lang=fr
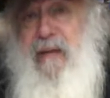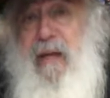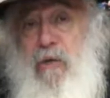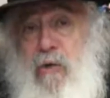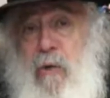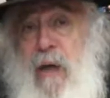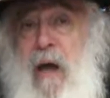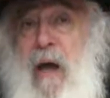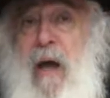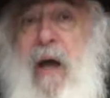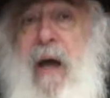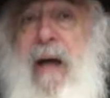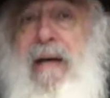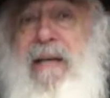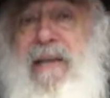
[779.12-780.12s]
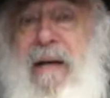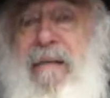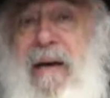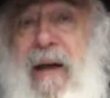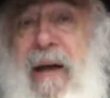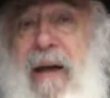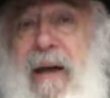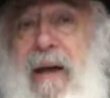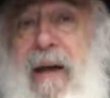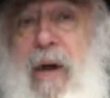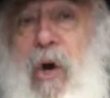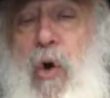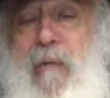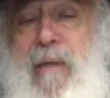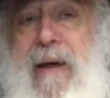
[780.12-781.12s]
argent-là, ça va,
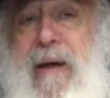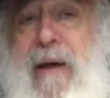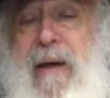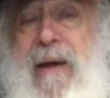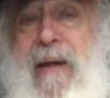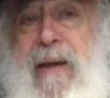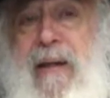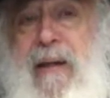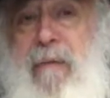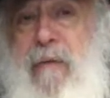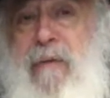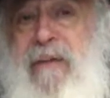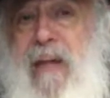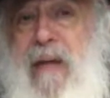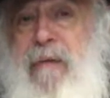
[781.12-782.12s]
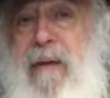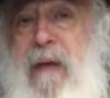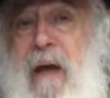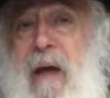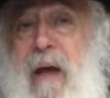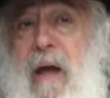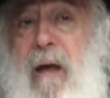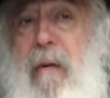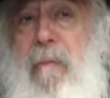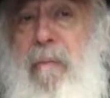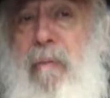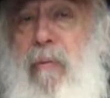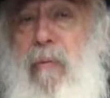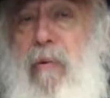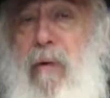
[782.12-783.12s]
on va, ils vont servir
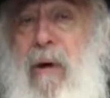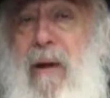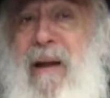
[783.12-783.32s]
pour